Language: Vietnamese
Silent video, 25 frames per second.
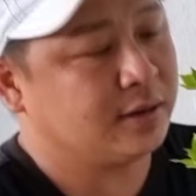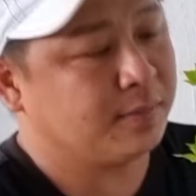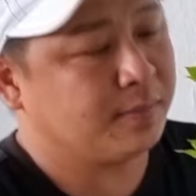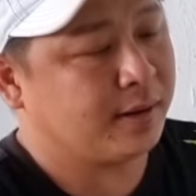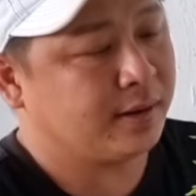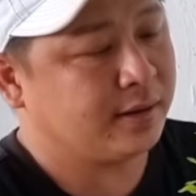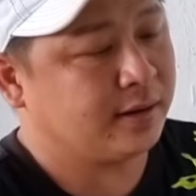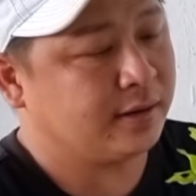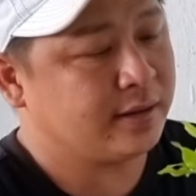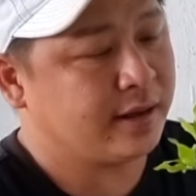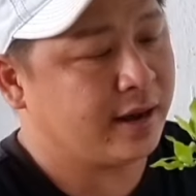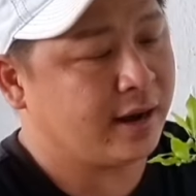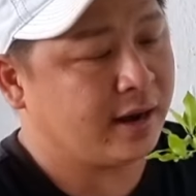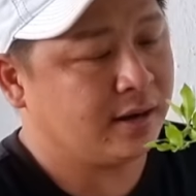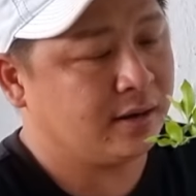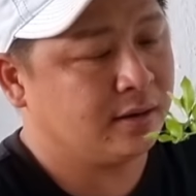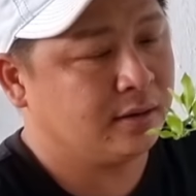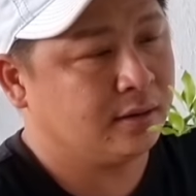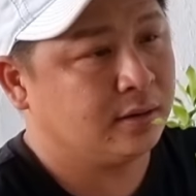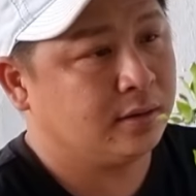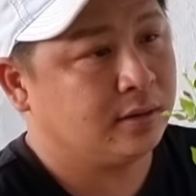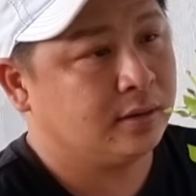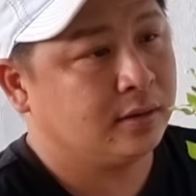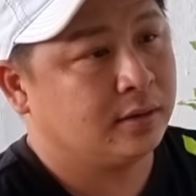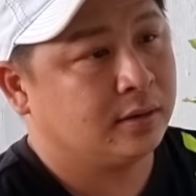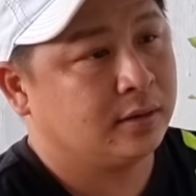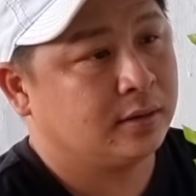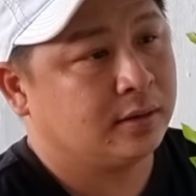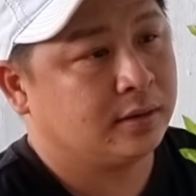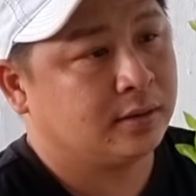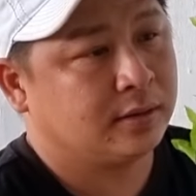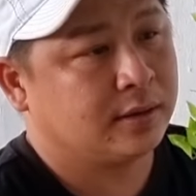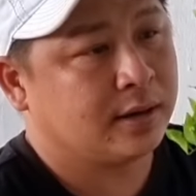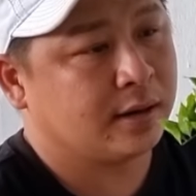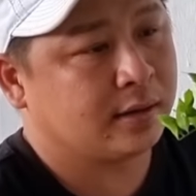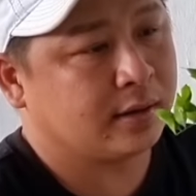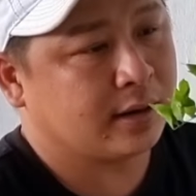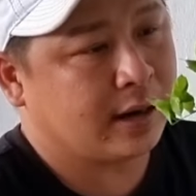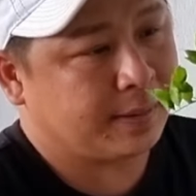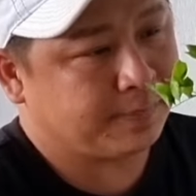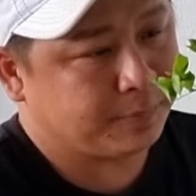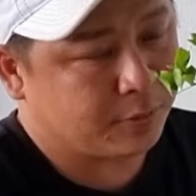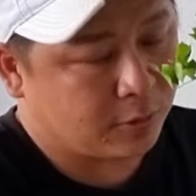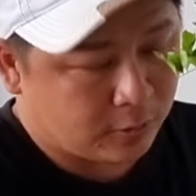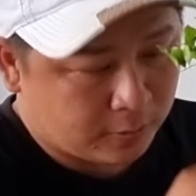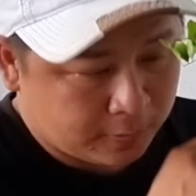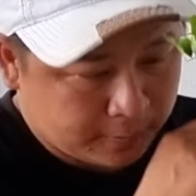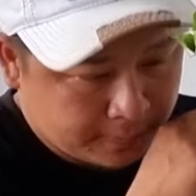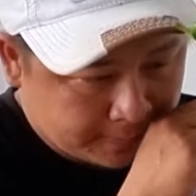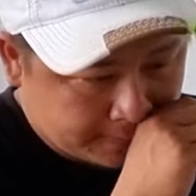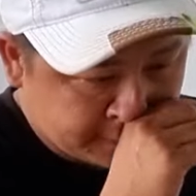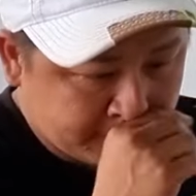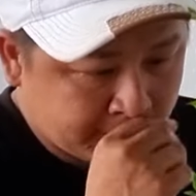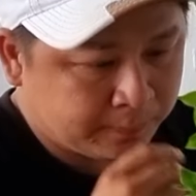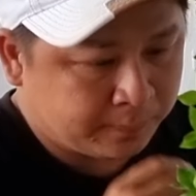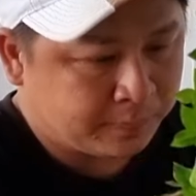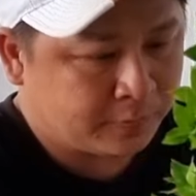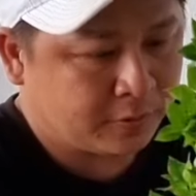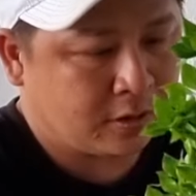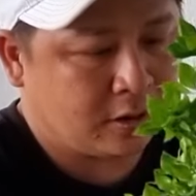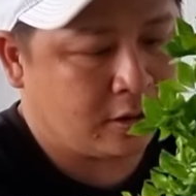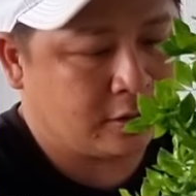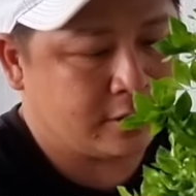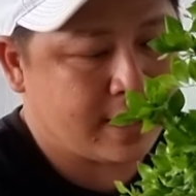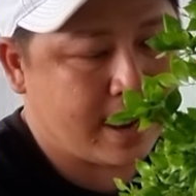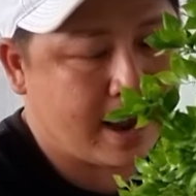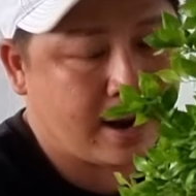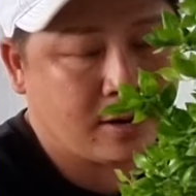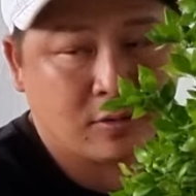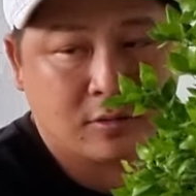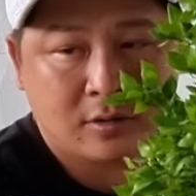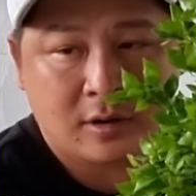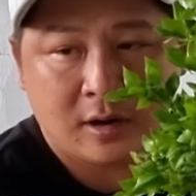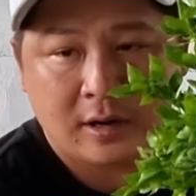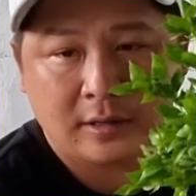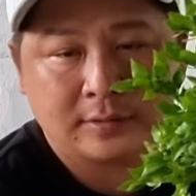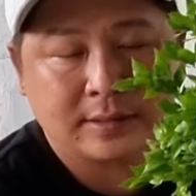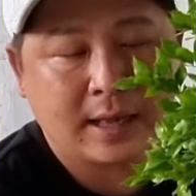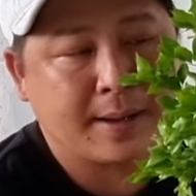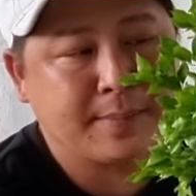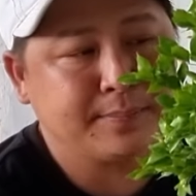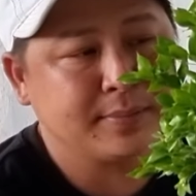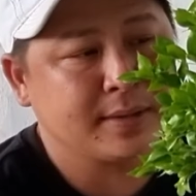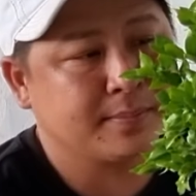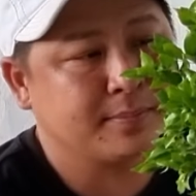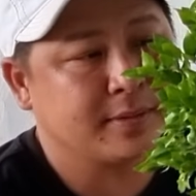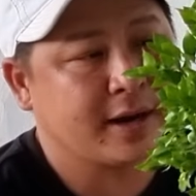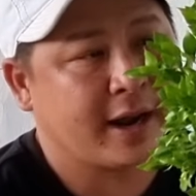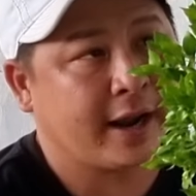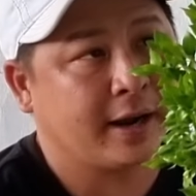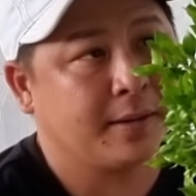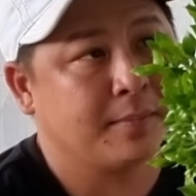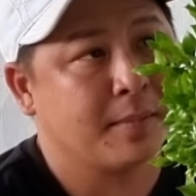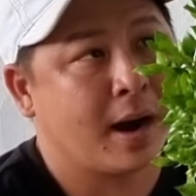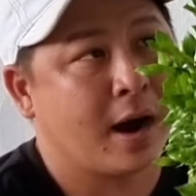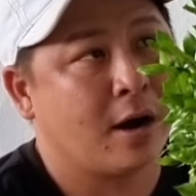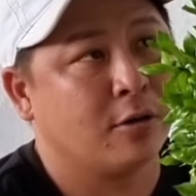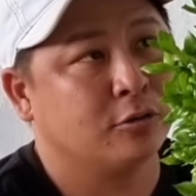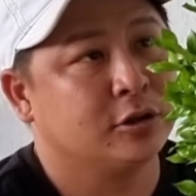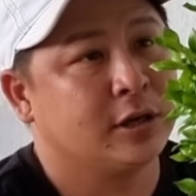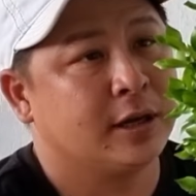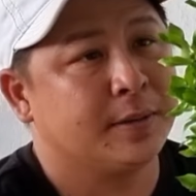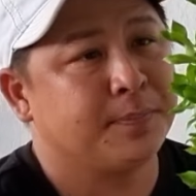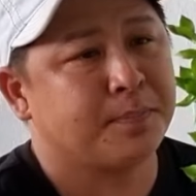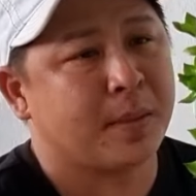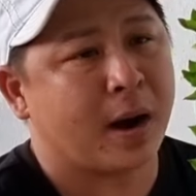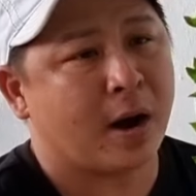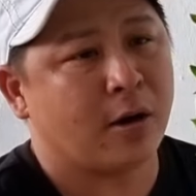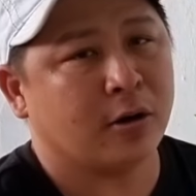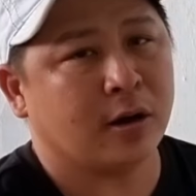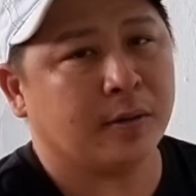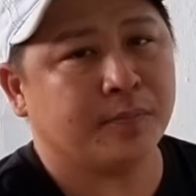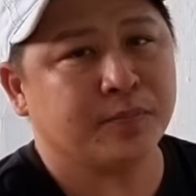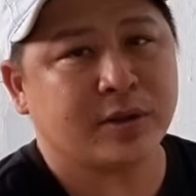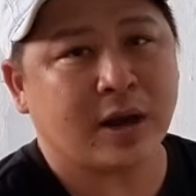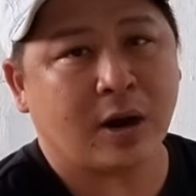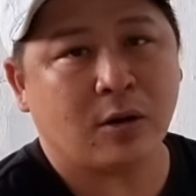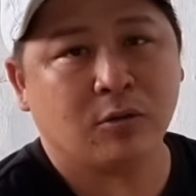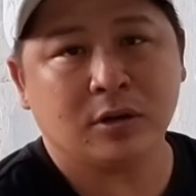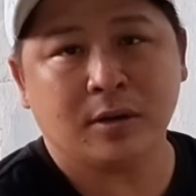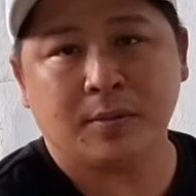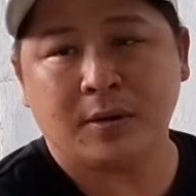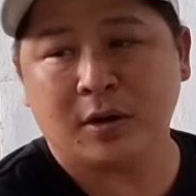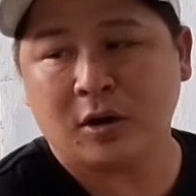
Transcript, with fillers: mình rồi nha. Rất đẹp luôn. Rồi giá của nó là tám trăm ngàn bao ship bao gồm chậu cho bà